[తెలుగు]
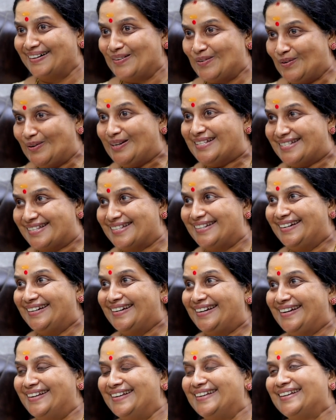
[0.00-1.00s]
కో
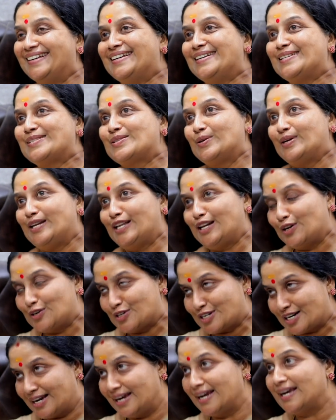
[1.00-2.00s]
ఇన్సిడెంట్లీ సో
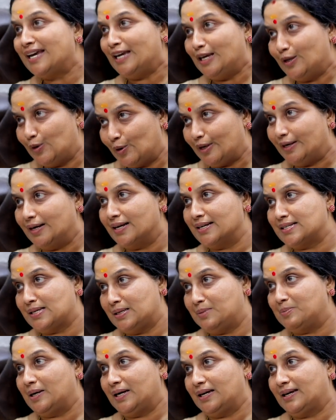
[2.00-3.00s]
నిరోషాయే హీరోయిన్ ఆ
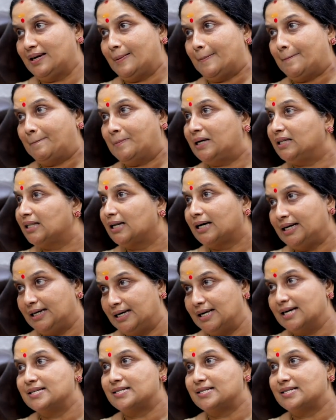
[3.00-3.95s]
సినిమాకి మదర్ ఇండియా